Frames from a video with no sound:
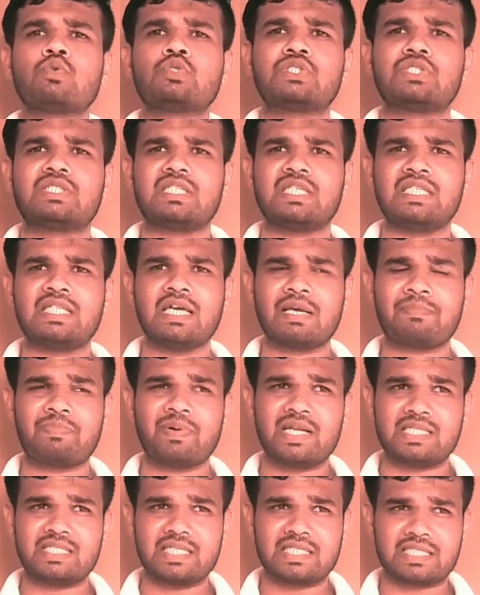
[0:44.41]
कुछ चीज़ें
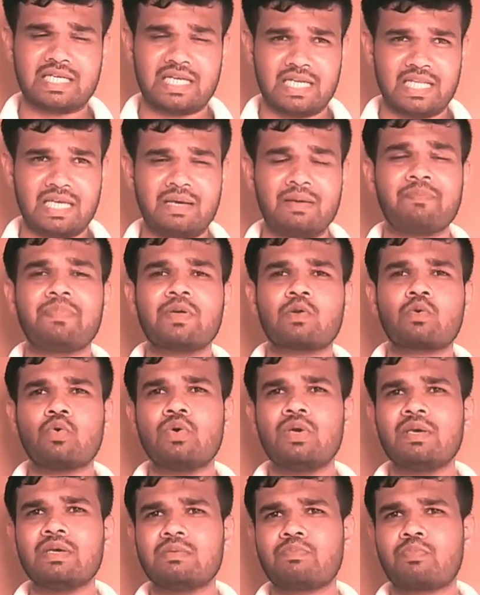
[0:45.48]
परचेस करनी है या फिर
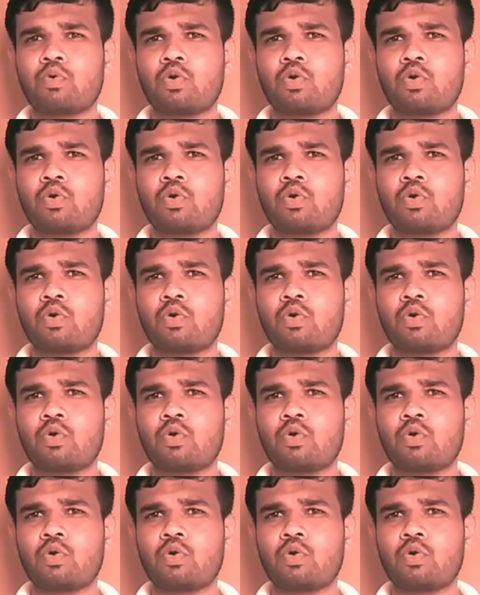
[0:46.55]
कोई